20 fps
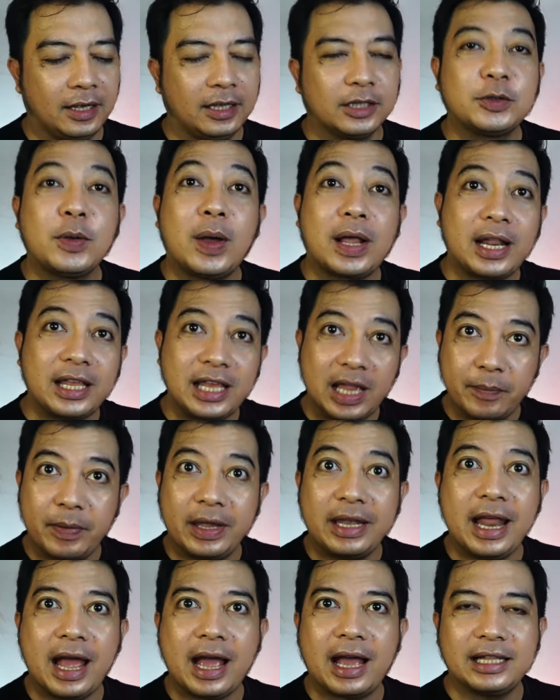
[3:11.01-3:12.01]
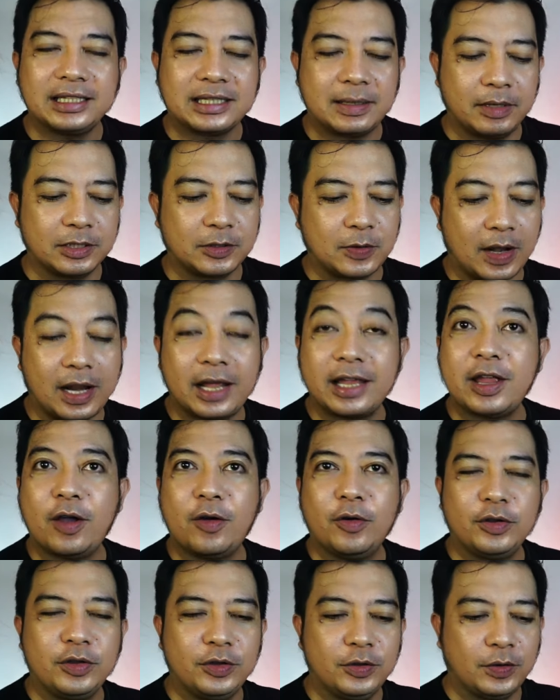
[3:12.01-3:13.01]
Suaranya beda kan sama suaranya
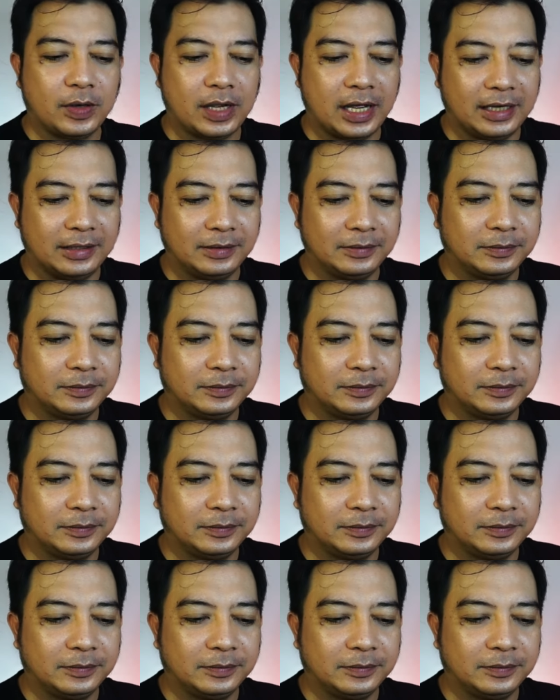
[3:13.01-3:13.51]
Onyo kan?